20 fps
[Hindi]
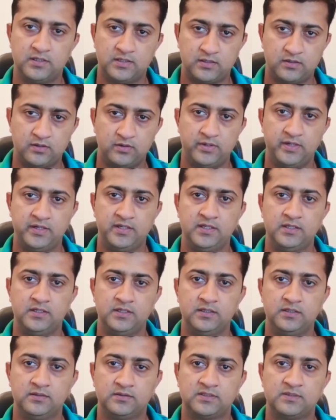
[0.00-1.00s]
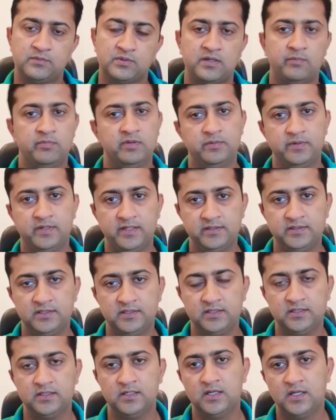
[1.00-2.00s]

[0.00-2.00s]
ऑलरेडी इसके मुकाबले में नहीं थी